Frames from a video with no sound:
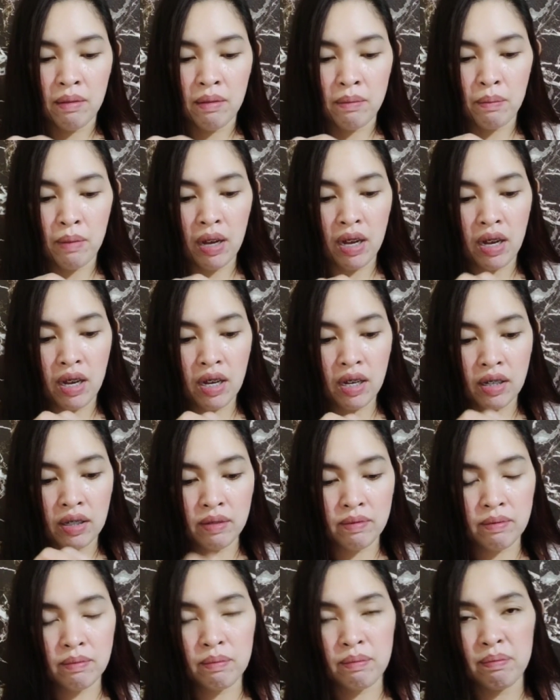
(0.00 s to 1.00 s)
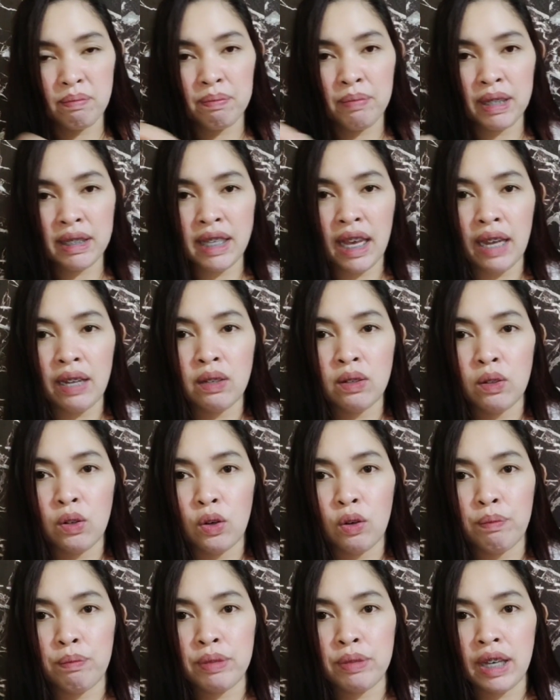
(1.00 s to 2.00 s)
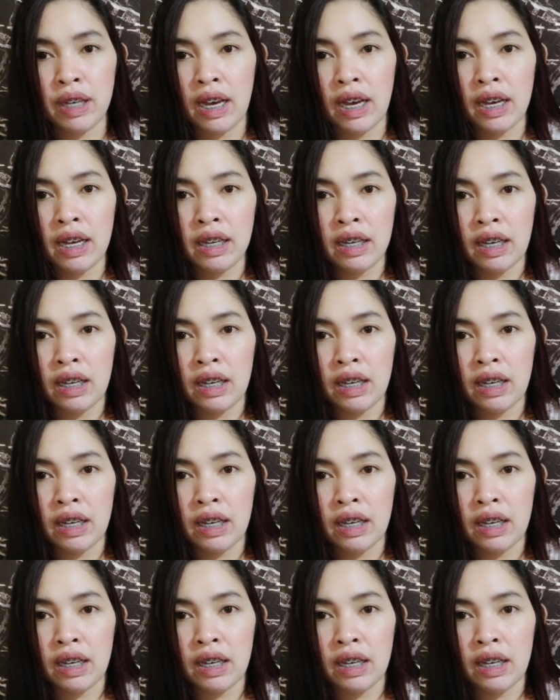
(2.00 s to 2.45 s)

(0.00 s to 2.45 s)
magbasa yung loob niya.